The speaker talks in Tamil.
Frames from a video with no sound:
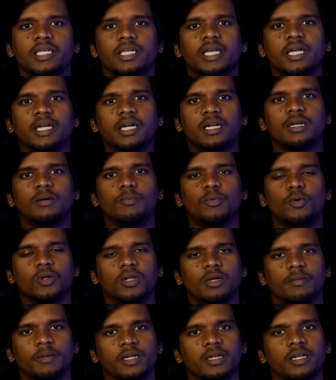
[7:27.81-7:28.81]
எங்கடா போன
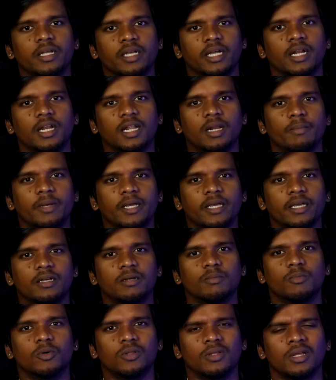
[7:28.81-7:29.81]
அப்படின்னு எல்லாருமே
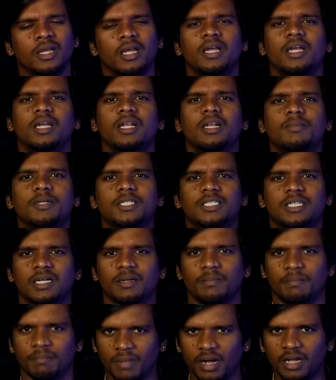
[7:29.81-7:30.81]
கேட்கும்போது இல்லை மச்சான்
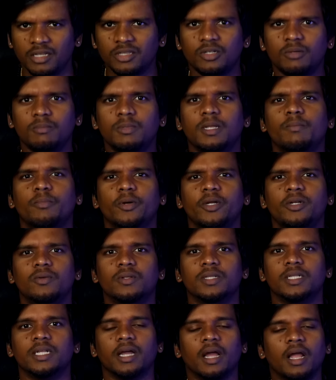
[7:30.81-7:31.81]
பாத்ரூம் தான் போயிட்டு
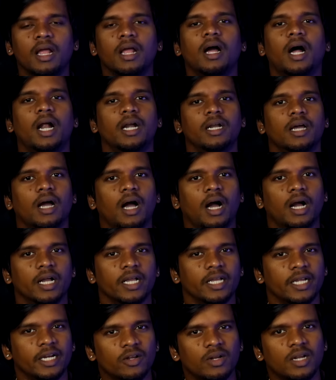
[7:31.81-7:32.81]
வந்தேன் அண்டு அங்க
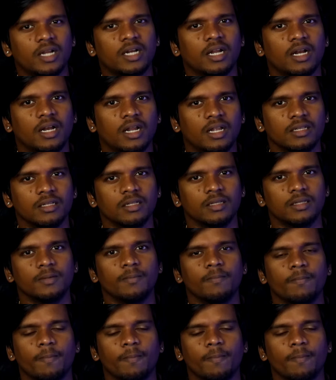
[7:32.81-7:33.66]
இடம்லாம் நல்லா இருந்தது